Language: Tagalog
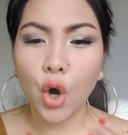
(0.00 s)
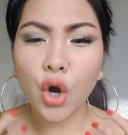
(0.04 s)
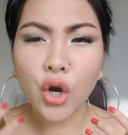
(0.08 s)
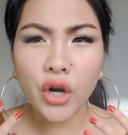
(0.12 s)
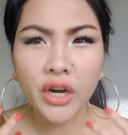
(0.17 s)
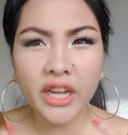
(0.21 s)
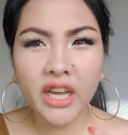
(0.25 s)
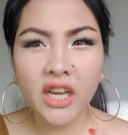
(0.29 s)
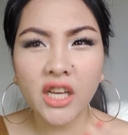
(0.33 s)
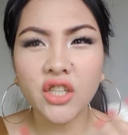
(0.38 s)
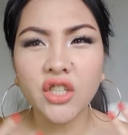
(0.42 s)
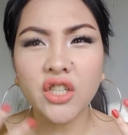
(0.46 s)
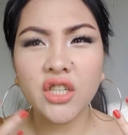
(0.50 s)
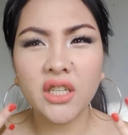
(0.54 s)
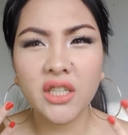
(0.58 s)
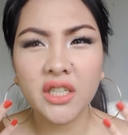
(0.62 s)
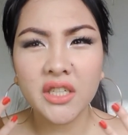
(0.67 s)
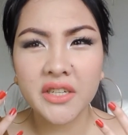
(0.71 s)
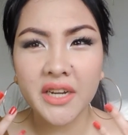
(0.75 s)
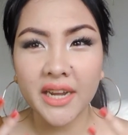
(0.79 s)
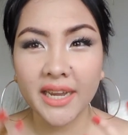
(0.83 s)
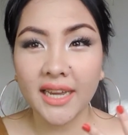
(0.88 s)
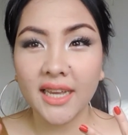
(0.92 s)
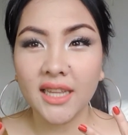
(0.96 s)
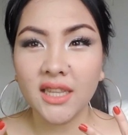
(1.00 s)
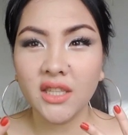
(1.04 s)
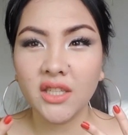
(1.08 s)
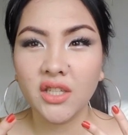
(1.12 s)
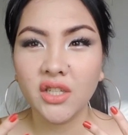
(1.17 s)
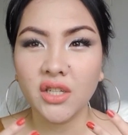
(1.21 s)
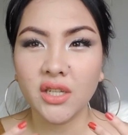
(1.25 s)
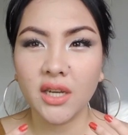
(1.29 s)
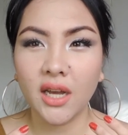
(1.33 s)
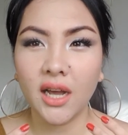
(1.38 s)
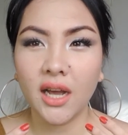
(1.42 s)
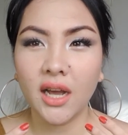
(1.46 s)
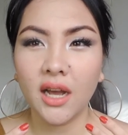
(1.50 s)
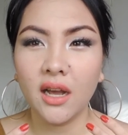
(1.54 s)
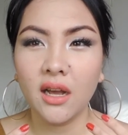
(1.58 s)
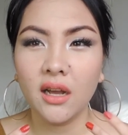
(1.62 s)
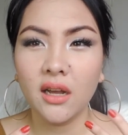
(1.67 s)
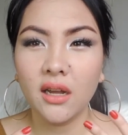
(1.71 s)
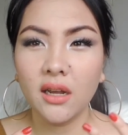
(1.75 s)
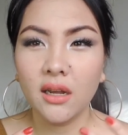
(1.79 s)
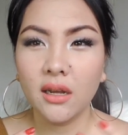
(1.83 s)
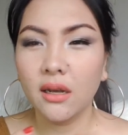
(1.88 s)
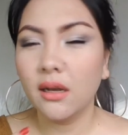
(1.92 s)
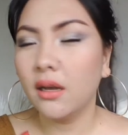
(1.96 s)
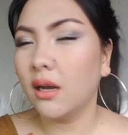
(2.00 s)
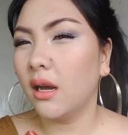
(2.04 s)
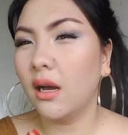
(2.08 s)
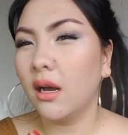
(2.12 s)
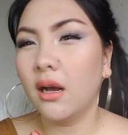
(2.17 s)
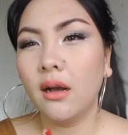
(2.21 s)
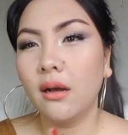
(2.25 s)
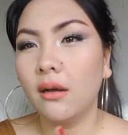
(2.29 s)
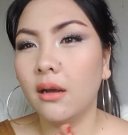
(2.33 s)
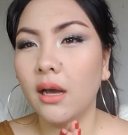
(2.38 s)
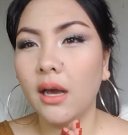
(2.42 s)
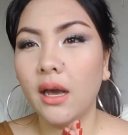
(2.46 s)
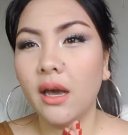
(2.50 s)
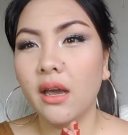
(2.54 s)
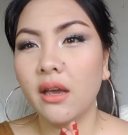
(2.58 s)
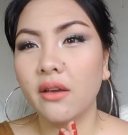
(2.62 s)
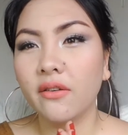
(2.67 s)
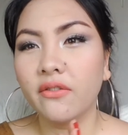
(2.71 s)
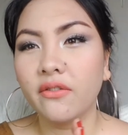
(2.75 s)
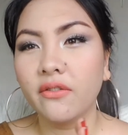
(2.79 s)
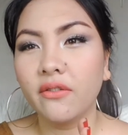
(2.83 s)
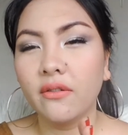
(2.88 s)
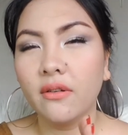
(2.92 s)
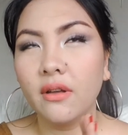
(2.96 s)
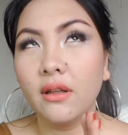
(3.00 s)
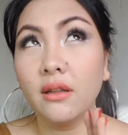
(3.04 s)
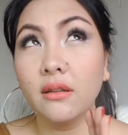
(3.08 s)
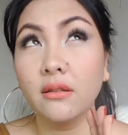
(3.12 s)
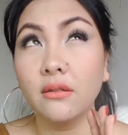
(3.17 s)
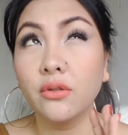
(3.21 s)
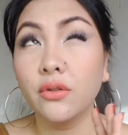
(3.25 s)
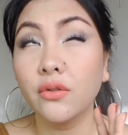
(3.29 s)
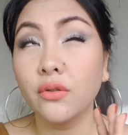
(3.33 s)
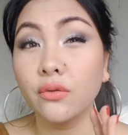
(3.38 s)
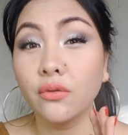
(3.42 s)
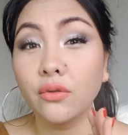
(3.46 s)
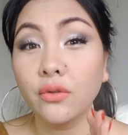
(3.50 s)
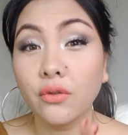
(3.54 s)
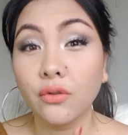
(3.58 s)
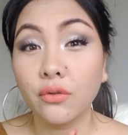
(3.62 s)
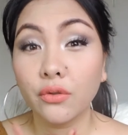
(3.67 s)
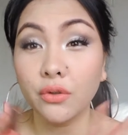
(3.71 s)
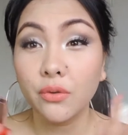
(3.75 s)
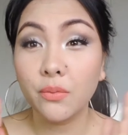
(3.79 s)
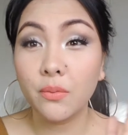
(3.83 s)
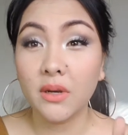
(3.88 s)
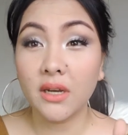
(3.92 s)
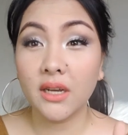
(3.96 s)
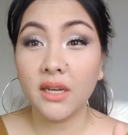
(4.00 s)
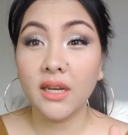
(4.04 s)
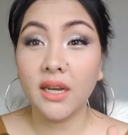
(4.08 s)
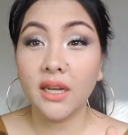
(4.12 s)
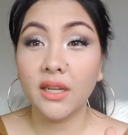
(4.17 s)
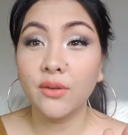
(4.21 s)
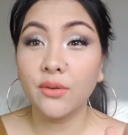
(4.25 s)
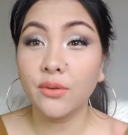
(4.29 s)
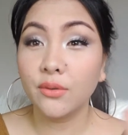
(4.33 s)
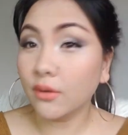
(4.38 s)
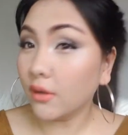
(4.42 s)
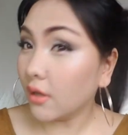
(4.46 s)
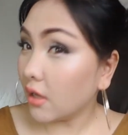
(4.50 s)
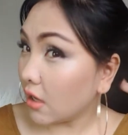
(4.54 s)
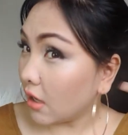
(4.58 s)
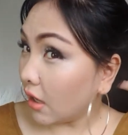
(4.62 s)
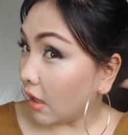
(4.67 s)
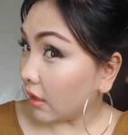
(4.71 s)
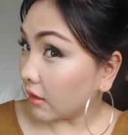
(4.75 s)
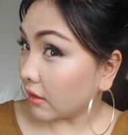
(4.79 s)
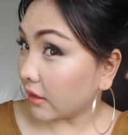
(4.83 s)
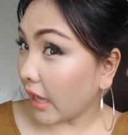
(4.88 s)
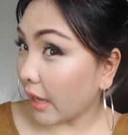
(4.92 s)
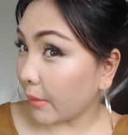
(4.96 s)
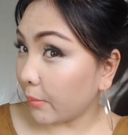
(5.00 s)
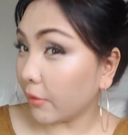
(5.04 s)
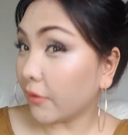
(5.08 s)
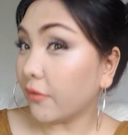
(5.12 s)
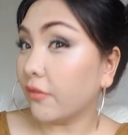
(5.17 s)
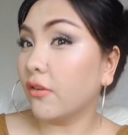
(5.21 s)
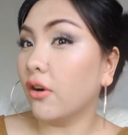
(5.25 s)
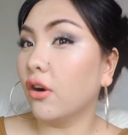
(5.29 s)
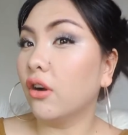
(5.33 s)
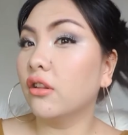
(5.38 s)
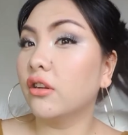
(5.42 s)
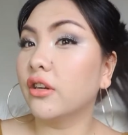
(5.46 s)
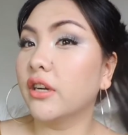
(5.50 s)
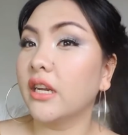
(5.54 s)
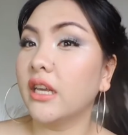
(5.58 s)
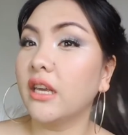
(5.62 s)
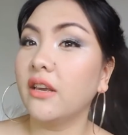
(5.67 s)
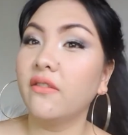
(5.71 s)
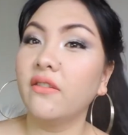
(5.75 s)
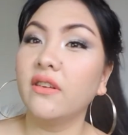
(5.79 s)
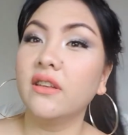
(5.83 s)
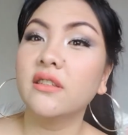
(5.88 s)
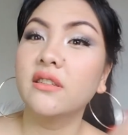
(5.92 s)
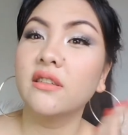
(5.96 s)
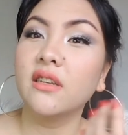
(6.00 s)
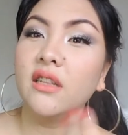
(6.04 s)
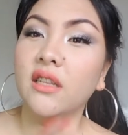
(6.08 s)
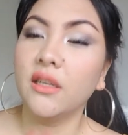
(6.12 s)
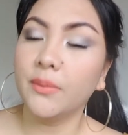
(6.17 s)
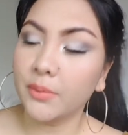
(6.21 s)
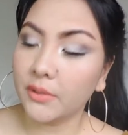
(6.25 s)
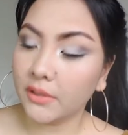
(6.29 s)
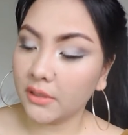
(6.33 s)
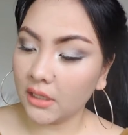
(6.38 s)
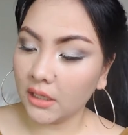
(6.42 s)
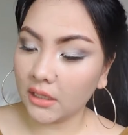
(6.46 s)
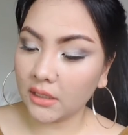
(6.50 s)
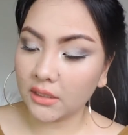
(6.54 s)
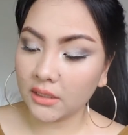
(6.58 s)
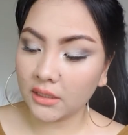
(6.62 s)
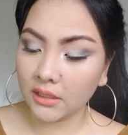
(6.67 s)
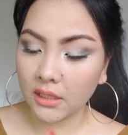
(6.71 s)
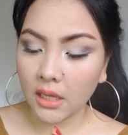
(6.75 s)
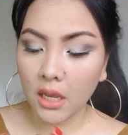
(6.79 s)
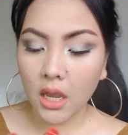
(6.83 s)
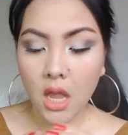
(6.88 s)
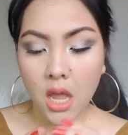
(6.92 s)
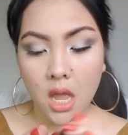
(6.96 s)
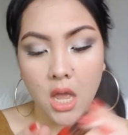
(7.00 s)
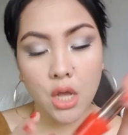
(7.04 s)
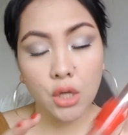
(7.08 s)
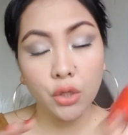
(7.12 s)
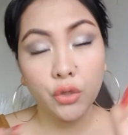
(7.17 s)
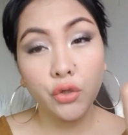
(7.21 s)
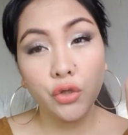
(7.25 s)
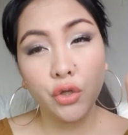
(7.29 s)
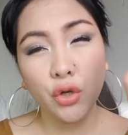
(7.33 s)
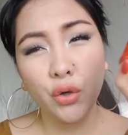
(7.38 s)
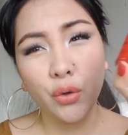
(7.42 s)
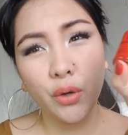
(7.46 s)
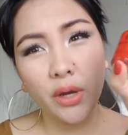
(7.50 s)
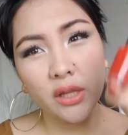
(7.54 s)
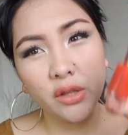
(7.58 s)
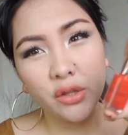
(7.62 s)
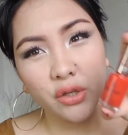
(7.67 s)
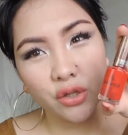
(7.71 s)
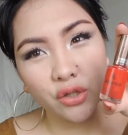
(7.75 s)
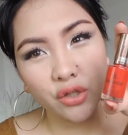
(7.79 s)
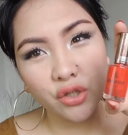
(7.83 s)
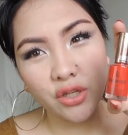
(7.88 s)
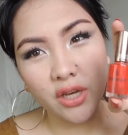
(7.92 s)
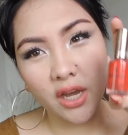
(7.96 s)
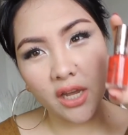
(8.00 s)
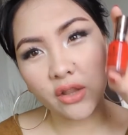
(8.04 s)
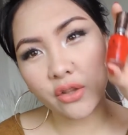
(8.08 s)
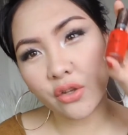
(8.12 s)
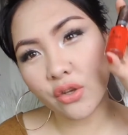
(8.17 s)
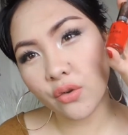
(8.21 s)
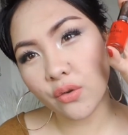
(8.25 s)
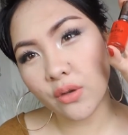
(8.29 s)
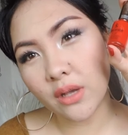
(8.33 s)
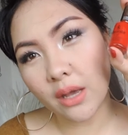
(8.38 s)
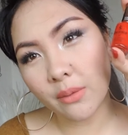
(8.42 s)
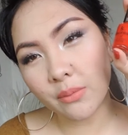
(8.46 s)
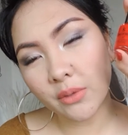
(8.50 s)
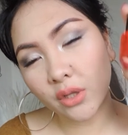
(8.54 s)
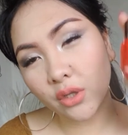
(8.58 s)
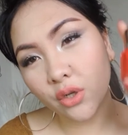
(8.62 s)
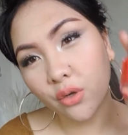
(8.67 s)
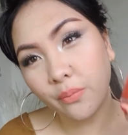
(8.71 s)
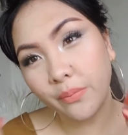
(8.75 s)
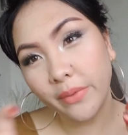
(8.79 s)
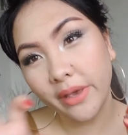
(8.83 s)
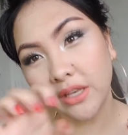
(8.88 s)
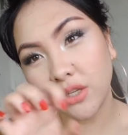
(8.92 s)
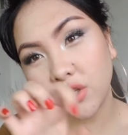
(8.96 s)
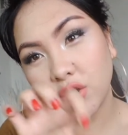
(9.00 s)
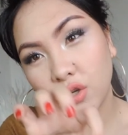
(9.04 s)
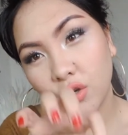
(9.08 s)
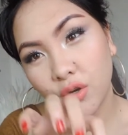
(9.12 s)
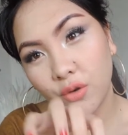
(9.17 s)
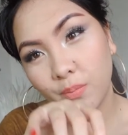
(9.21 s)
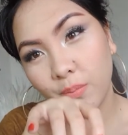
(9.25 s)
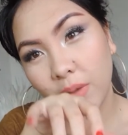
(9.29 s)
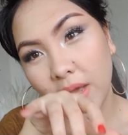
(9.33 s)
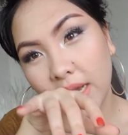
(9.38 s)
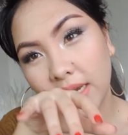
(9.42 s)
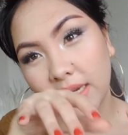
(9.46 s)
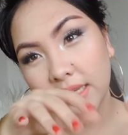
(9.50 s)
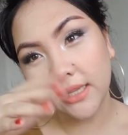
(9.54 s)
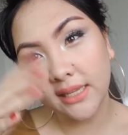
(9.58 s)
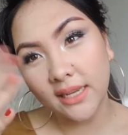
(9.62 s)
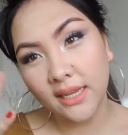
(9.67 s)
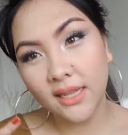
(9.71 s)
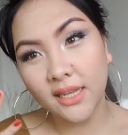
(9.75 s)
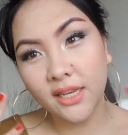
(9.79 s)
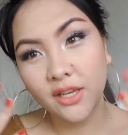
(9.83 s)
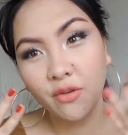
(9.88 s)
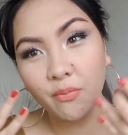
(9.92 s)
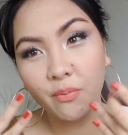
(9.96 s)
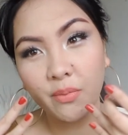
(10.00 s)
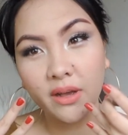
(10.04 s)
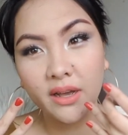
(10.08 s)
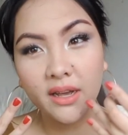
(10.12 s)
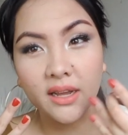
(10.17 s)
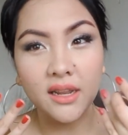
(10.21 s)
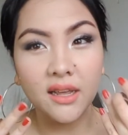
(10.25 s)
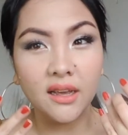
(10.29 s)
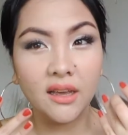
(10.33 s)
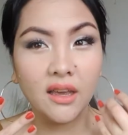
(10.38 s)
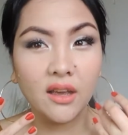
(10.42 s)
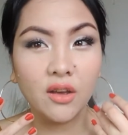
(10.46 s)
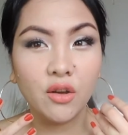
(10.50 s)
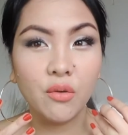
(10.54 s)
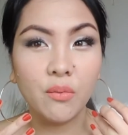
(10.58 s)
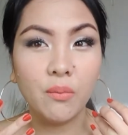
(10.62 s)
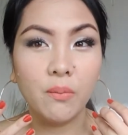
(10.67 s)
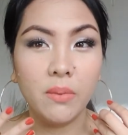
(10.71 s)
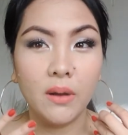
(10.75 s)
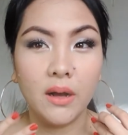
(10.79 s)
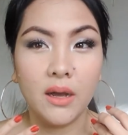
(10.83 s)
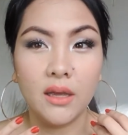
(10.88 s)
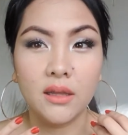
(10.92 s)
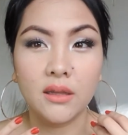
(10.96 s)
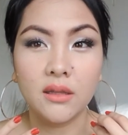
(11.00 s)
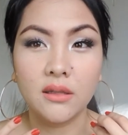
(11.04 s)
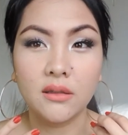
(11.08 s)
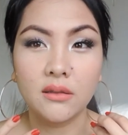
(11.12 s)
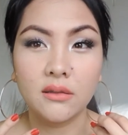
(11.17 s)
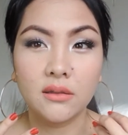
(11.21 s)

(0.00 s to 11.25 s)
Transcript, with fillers: orangey red siya. Uh, ah, I gusto-gusto ko yung mga ganong type of color, even sa lipsticks. So, ito yung siya. Ito yung gamit ko. Medyo pangit na lang yung pagkalagay ko, but